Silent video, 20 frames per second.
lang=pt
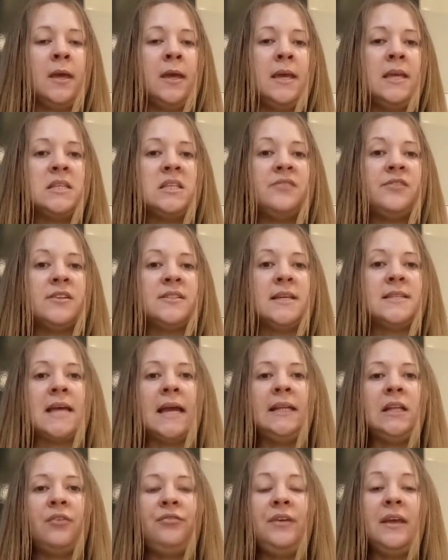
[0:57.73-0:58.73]
E se vocês
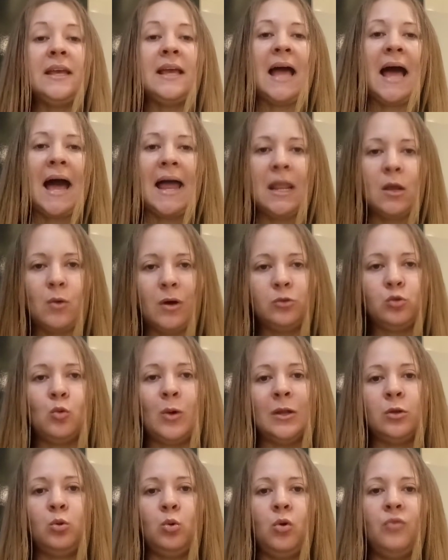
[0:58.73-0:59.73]
ainda ficarem com
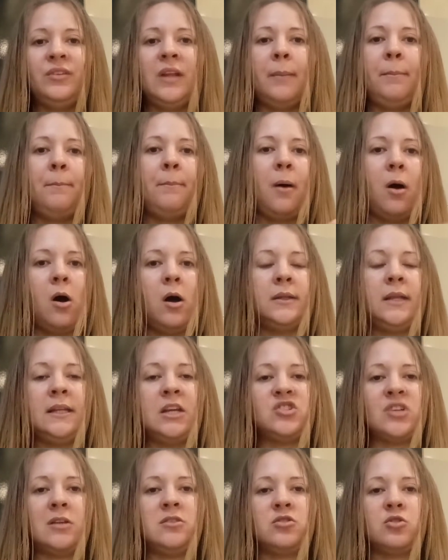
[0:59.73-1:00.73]
alguma dúvida, podem
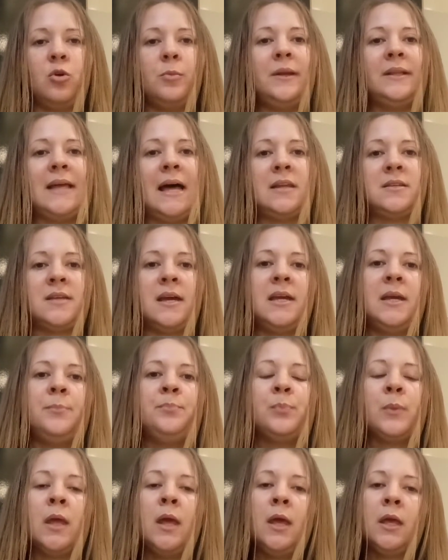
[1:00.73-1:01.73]
deixar nos comentários
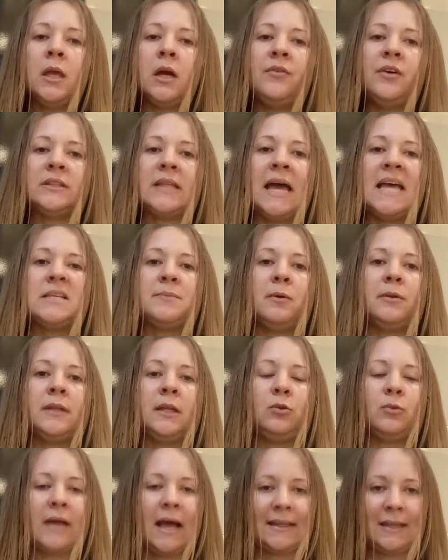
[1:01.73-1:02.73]
aí, que eu vou estar tá
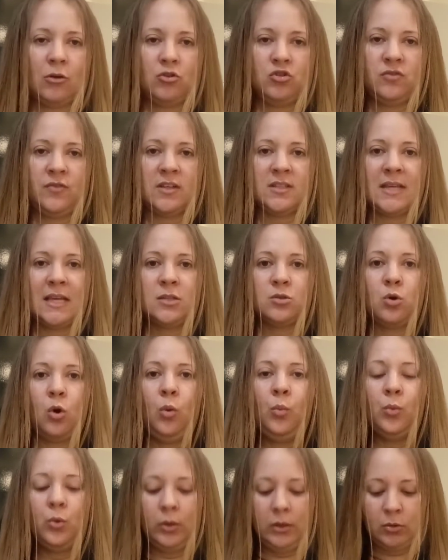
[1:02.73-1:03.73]
respondendo cada um de vocês com
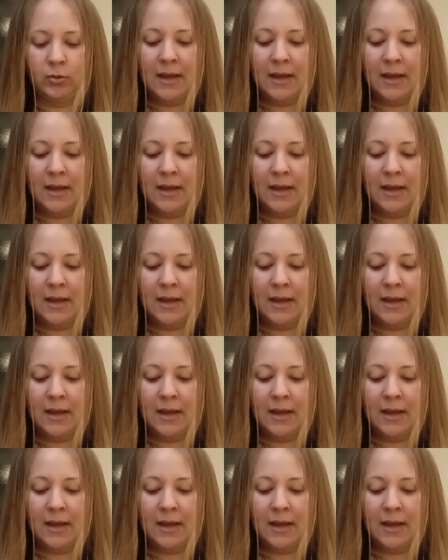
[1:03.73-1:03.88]
muito